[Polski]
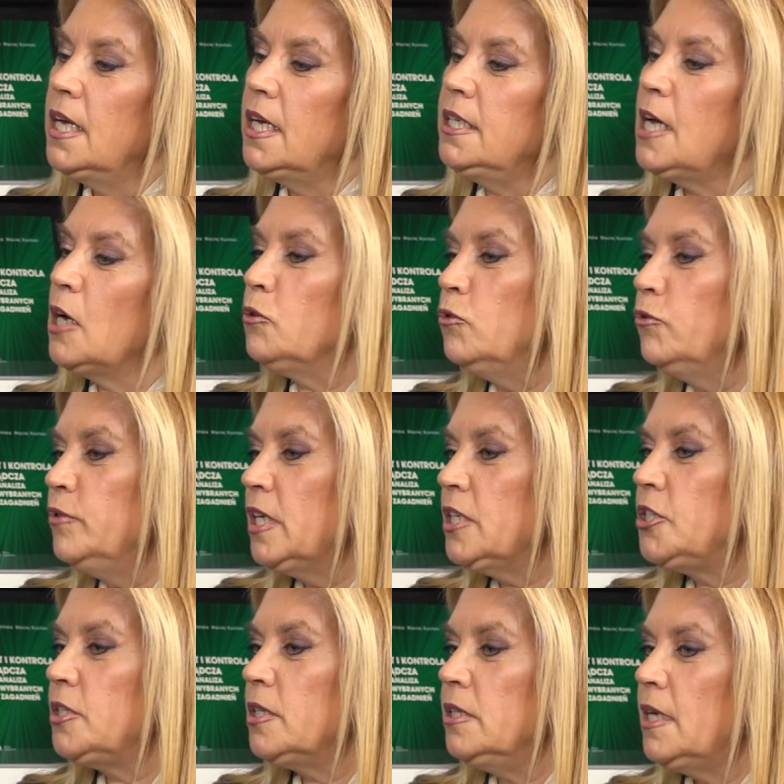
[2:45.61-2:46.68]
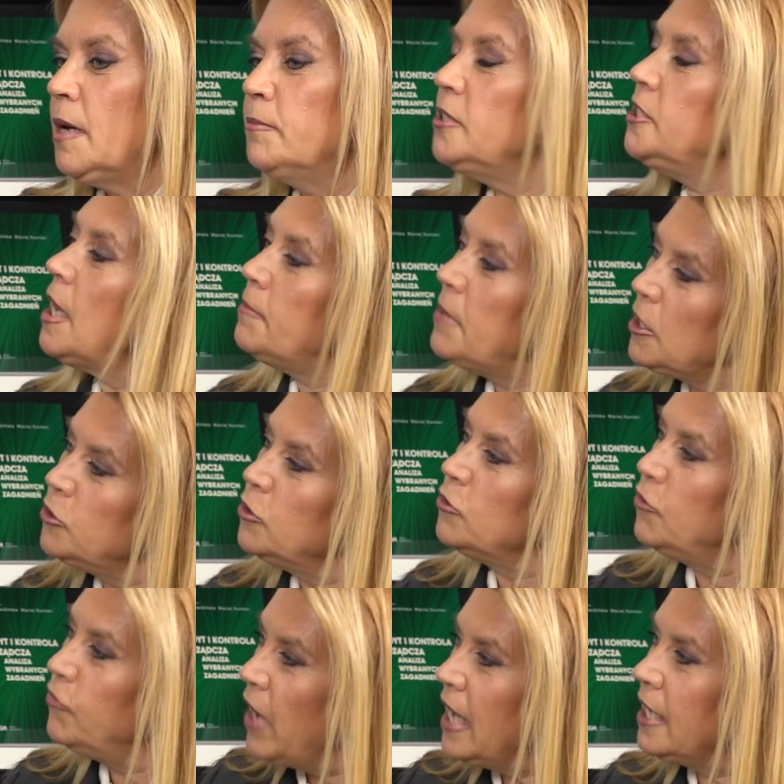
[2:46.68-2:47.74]
jak również, ja bym powiedziała, bardzo
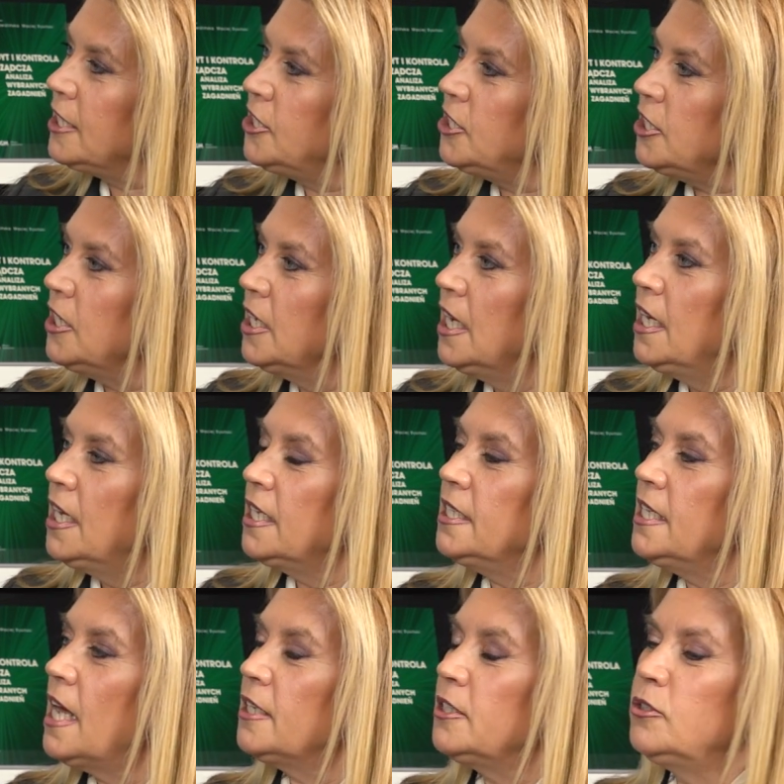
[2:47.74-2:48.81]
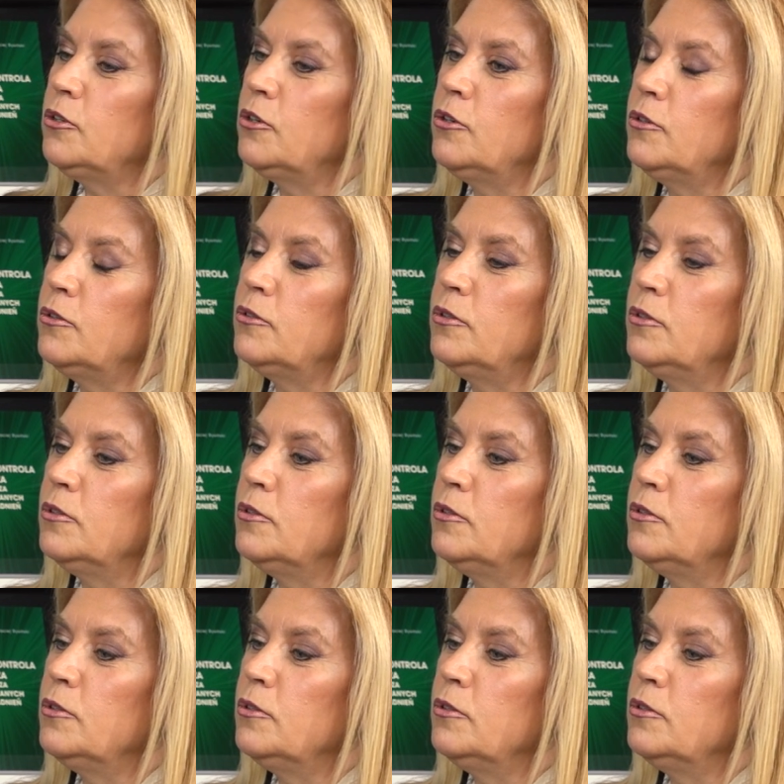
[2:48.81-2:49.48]
otwarci na to,